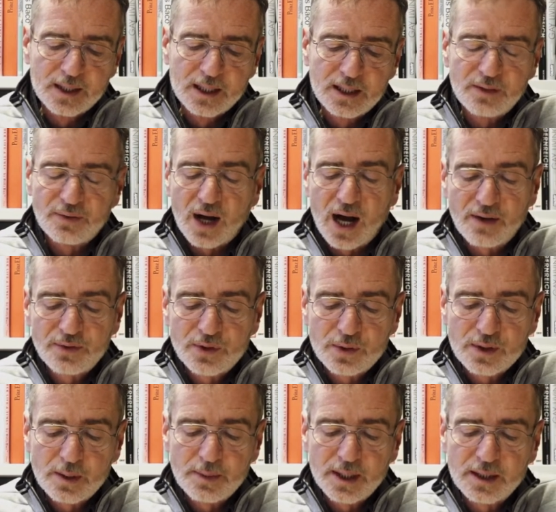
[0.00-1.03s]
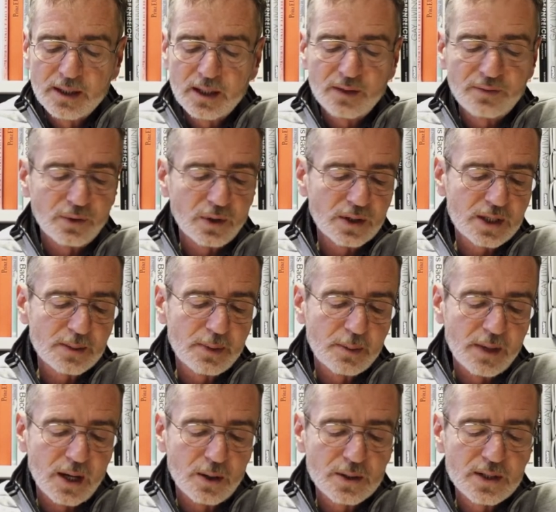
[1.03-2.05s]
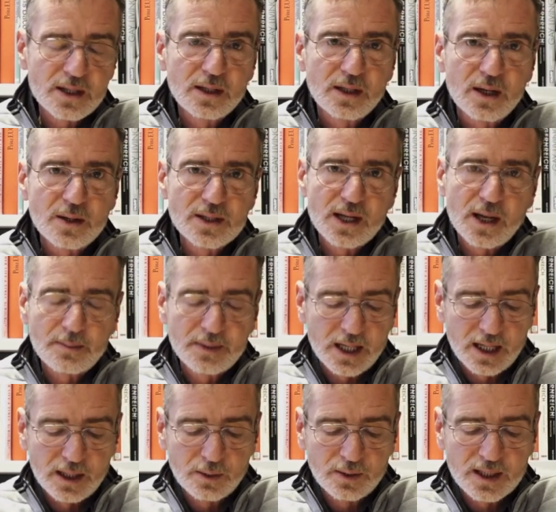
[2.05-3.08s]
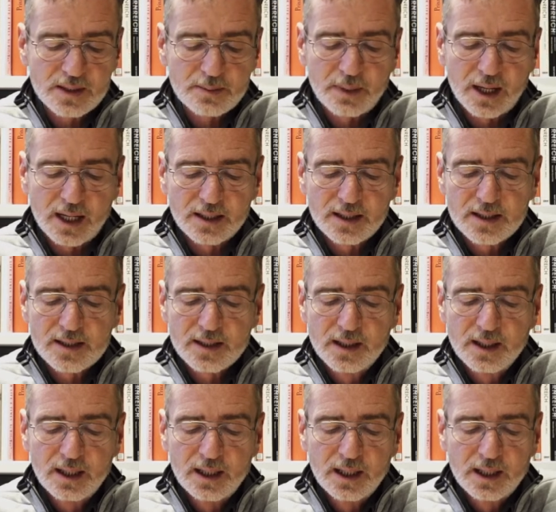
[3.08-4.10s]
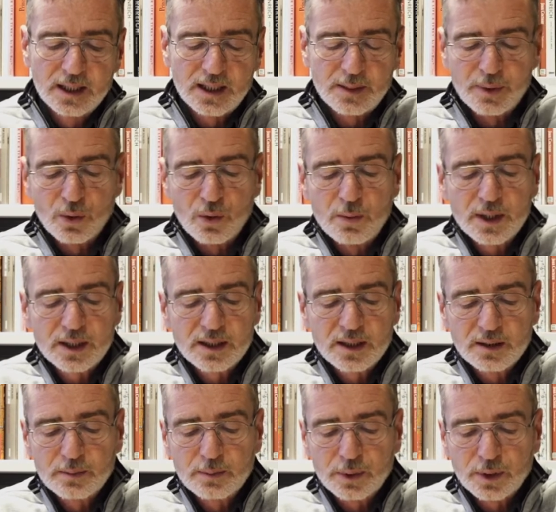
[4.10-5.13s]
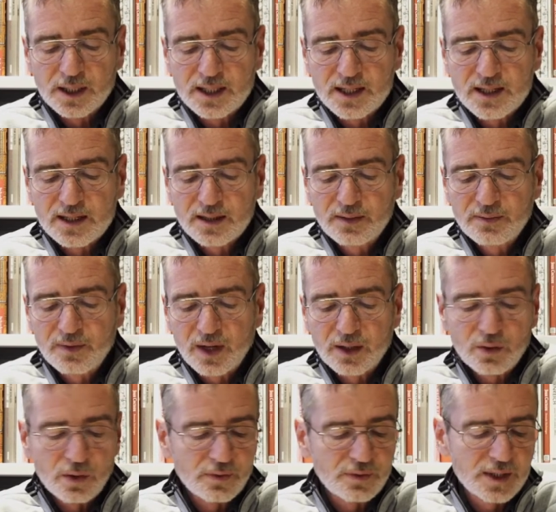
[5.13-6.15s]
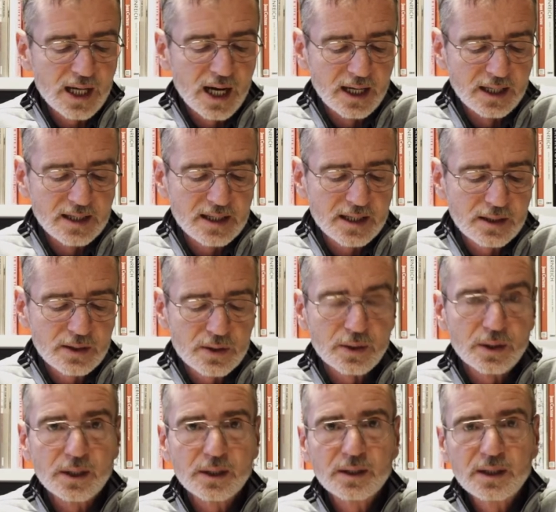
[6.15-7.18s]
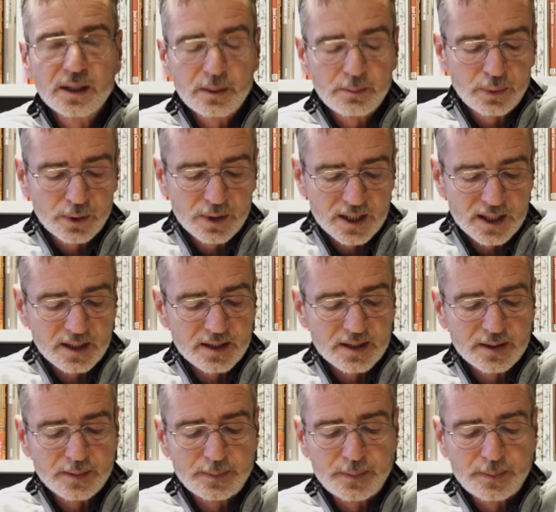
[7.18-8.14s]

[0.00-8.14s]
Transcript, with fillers: Die Verhaftung der Männer erfolgte beim Austritt aus der Abteilung des Bades, die beobachtenden Polizisten waren oft die einzigen Zeugen im Prozess.